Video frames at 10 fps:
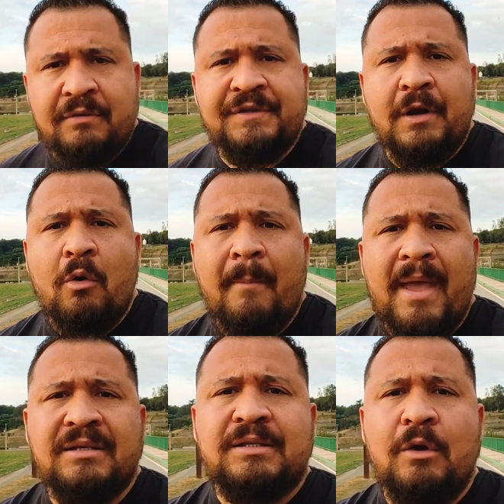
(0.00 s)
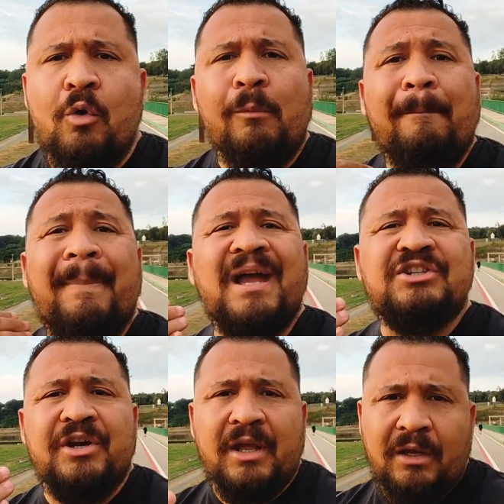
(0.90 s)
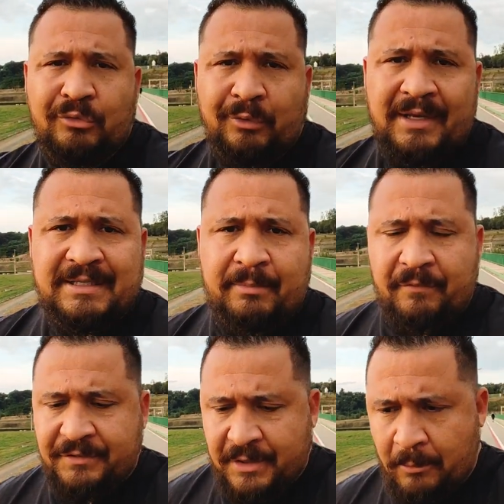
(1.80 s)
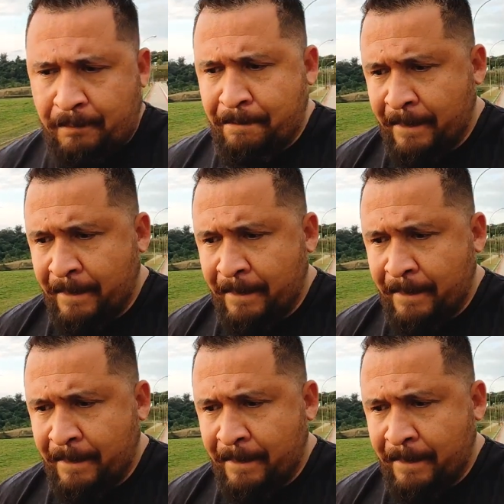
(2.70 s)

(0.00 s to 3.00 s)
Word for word: você comece com o pé direito nessa profissão